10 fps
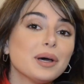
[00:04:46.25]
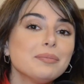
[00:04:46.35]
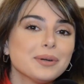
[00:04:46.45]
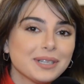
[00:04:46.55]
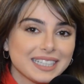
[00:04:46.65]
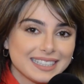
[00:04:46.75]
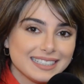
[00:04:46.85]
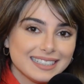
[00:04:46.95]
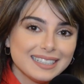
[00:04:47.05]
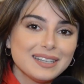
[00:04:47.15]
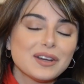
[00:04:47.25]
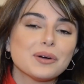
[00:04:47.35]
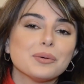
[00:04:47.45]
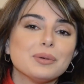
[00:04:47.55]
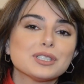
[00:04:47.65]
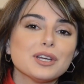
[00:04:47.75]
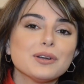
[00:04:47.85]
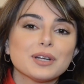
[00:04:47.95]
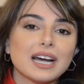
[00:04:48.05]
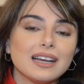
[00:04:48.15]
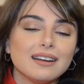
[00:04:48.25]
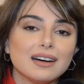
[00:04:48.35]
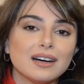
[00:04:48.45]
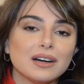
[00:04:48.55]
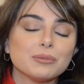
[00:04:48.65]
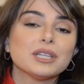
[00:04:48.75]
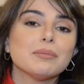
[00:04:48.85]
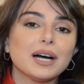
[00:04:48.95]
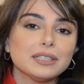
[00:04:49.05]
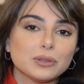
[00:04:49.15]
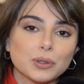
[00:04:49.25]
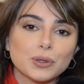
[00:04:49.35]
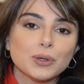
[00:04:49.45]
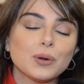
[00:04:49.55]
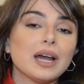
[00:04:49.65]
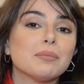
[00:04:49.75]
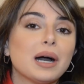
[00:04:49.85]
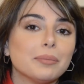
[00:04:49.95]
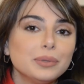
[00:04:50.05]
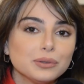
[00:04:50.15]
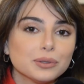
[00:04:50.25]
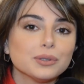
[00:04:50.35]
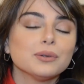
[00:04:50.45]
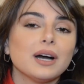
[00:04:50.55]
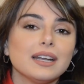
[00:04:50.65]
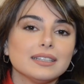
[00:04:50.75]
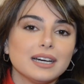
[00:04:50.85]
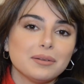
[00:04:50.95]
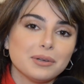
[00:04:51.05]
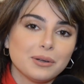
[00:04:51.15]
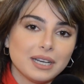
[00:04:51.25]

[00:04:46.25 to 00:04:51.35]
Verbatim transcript: بحبكم كثير وبشكركم على متابعتكم وعلى محبتكم وعلى دعمكم